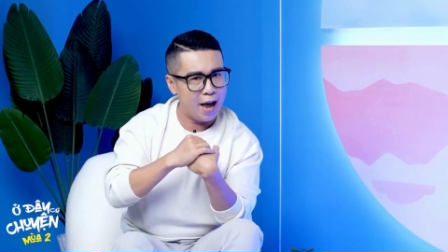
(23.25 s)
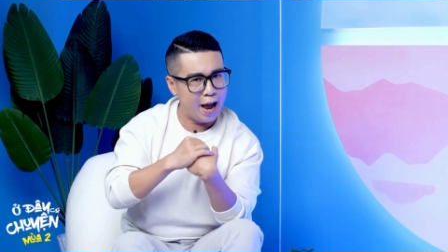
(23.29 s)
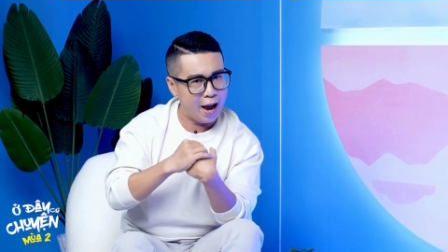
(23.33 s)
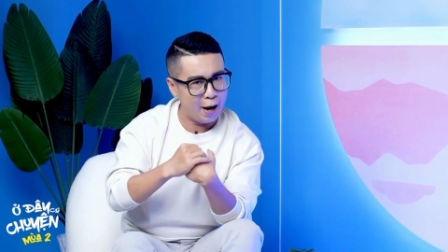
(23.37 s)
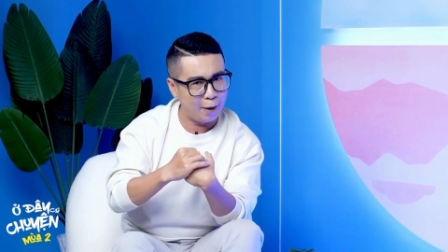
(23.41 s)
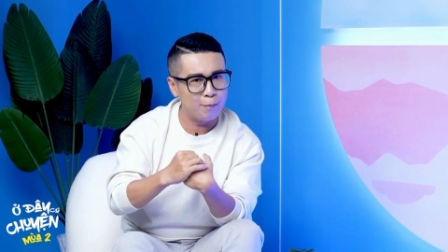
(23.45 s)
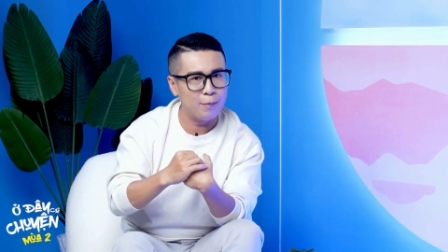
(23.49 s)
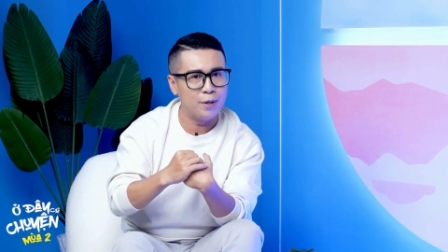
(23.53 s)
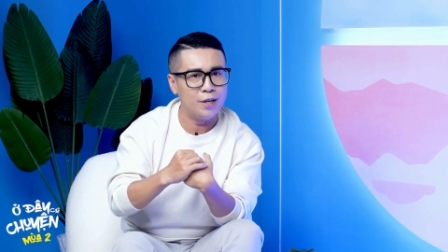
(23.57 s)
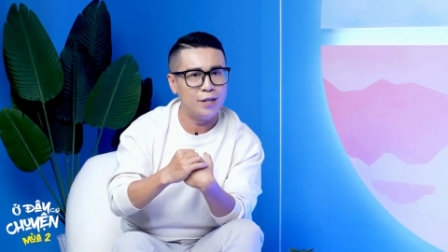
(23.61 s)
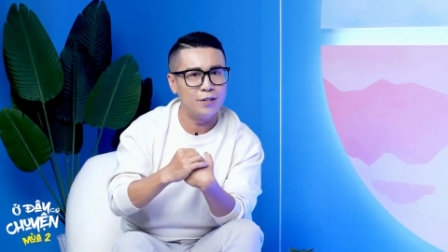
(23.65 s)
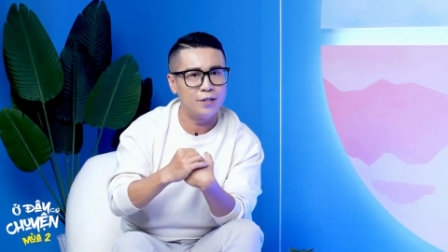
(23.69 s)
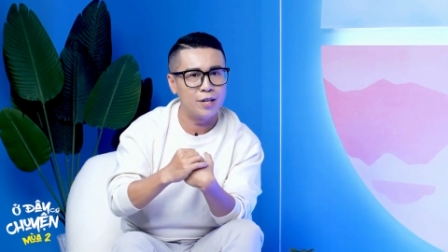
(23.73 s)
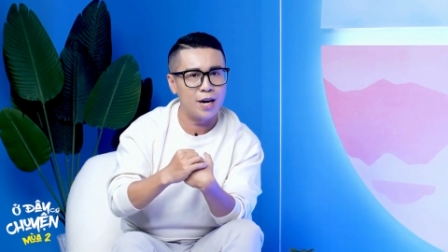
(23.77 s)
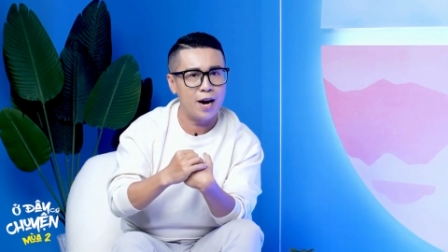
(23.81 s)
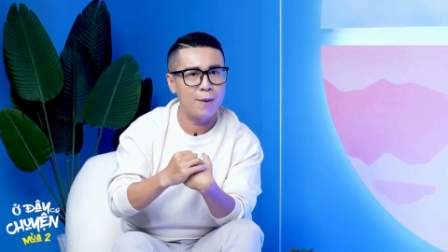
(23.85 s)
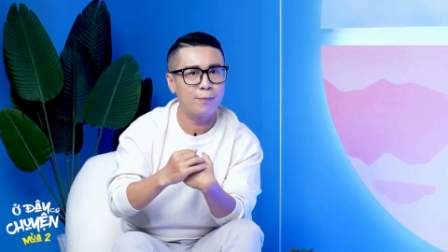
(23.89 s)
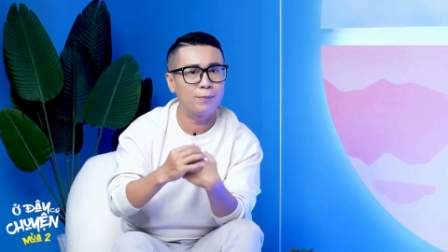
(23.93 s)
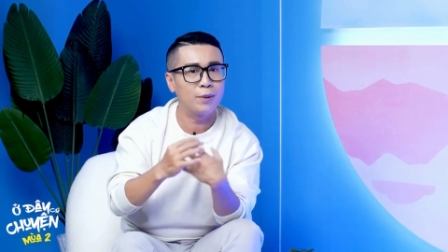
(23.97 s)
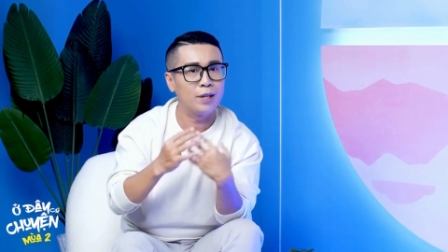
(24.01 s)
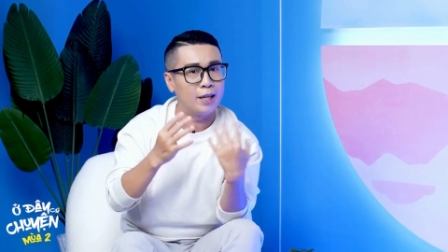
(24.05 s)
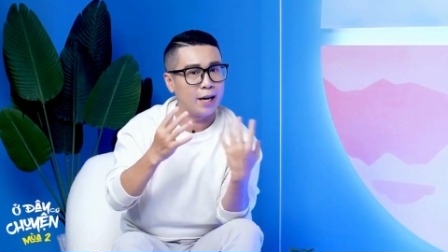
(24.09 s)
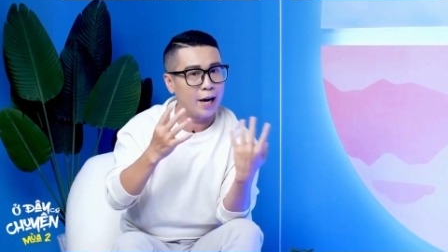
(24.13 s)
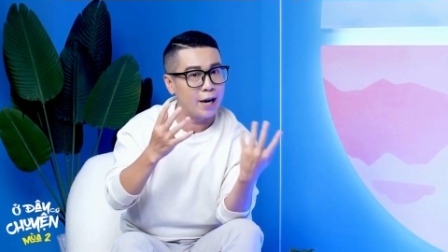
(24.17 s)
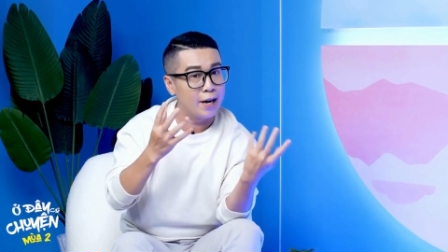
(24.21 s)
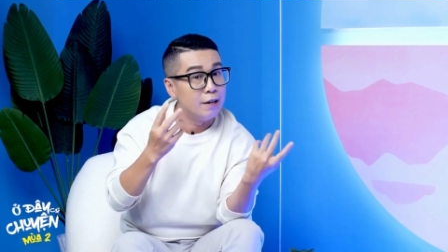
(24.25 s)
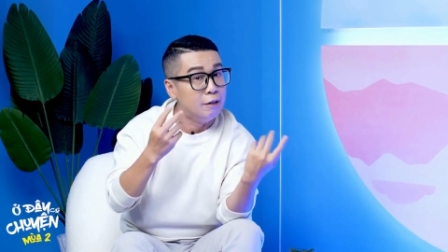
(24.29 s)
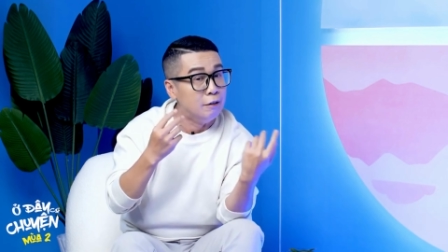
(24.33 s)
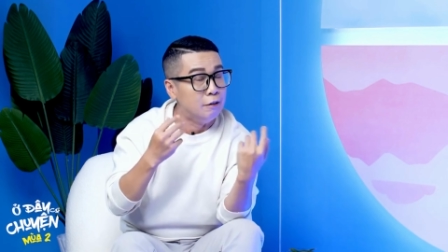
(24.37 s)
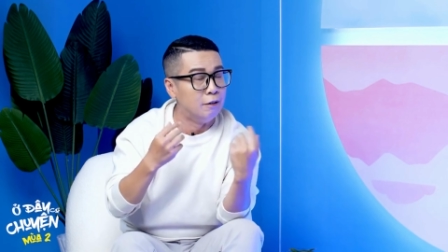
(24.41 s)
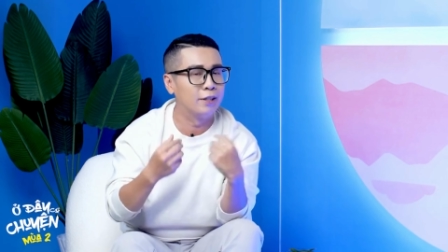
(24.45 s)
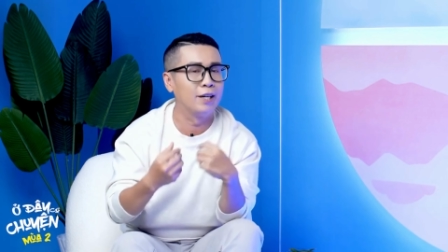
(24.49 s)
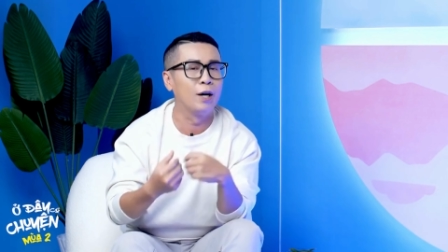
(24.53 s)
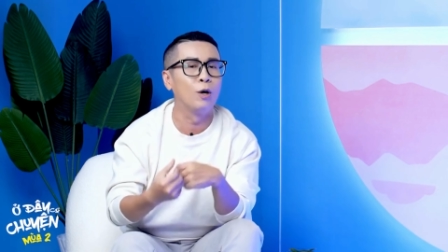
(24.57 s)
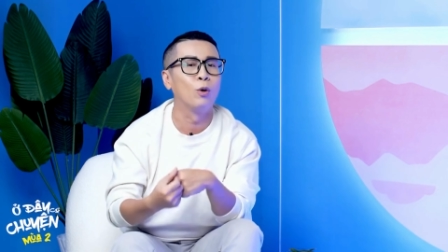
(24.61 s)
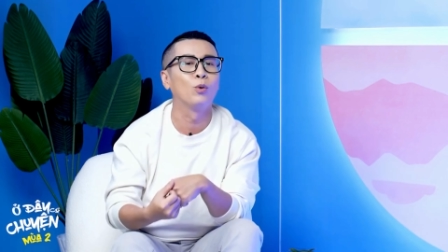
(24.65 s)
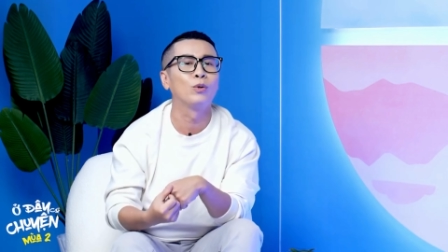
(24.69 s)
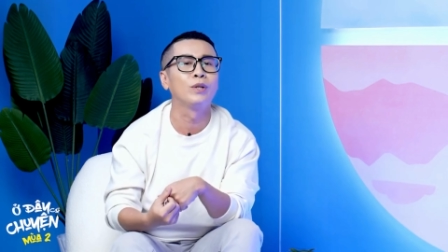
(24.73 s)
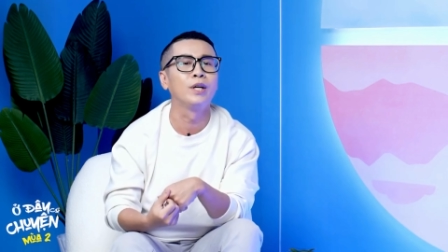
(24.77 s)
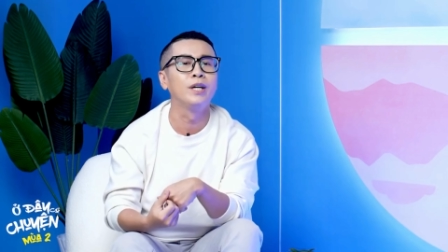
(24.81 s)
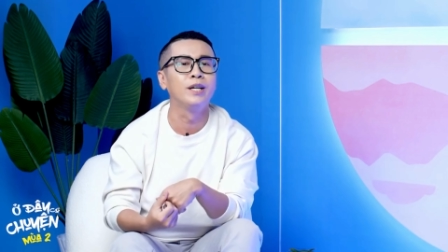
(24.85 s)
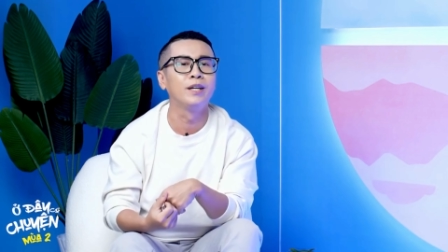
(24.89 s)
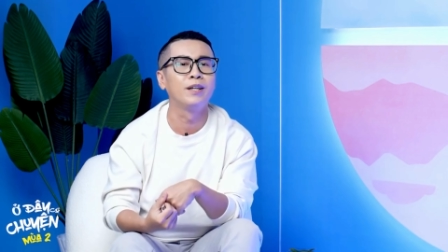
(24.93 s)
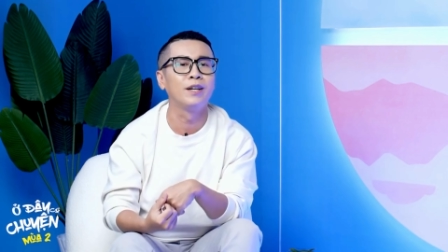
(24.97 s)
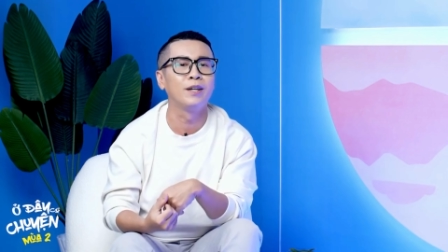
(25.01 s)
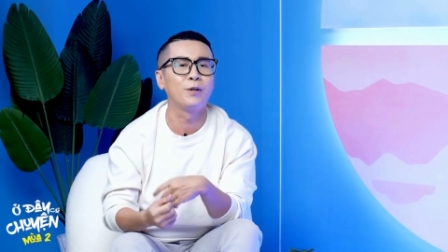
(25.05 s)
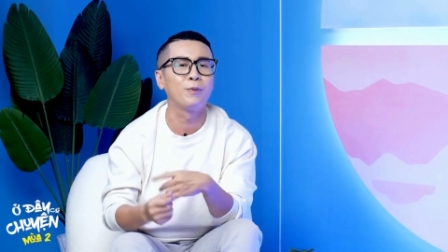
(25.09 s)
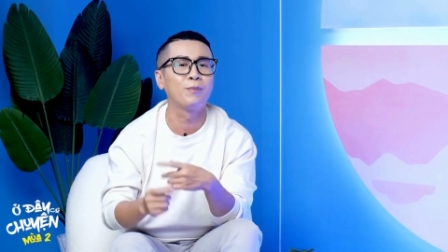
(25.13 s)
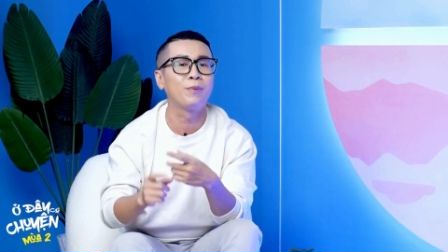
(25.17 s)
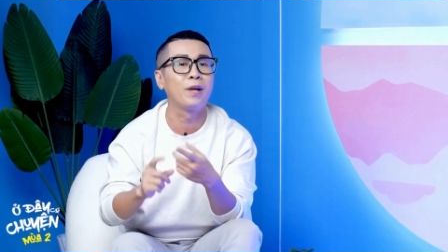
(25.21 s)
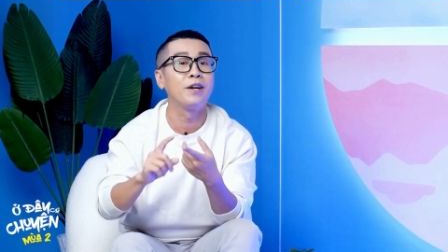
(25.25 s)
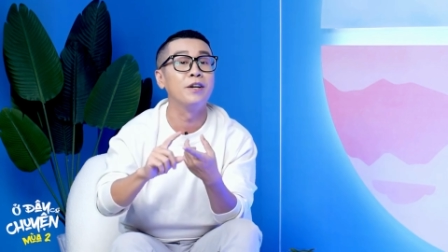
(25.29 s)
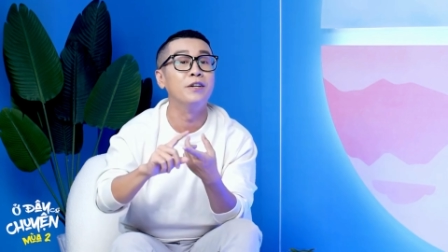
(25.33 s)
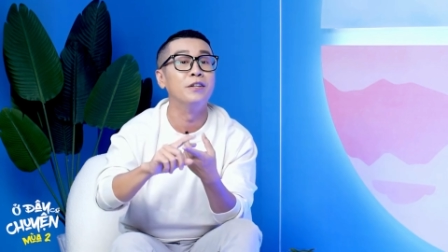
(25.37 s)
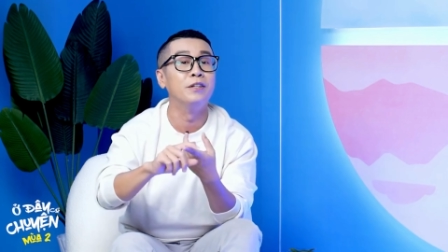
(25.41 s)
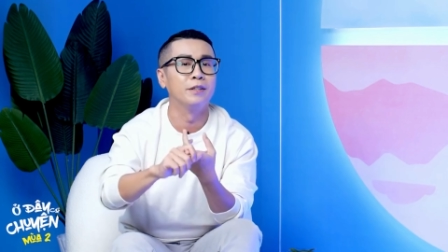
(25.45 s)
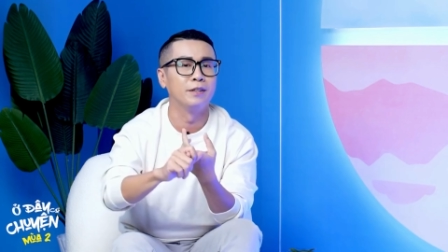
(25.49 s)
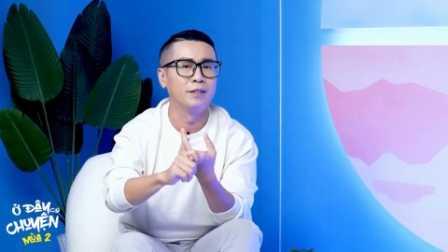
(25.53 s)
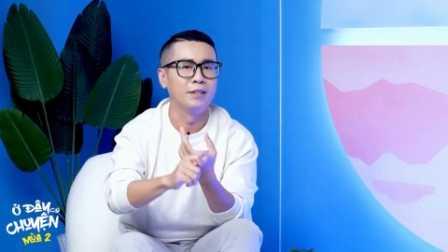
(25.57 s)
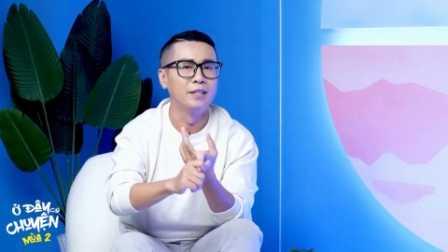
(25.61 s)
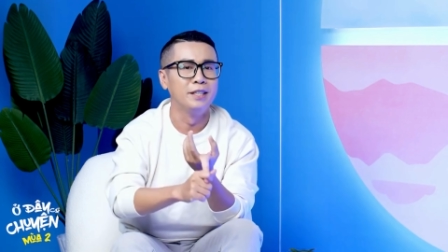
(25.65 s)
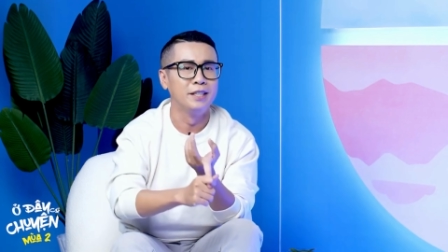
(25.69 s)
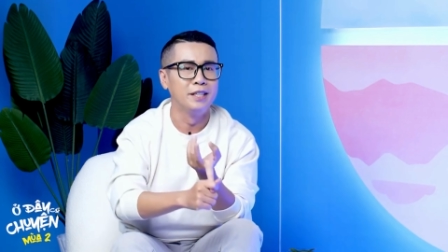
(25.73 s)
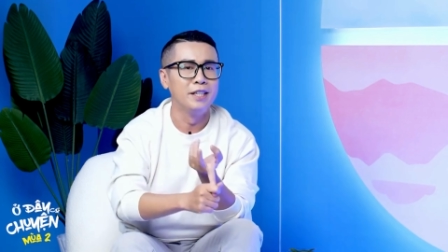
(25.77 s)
đang bị trap thì cái được đầu tiên là chúng ta được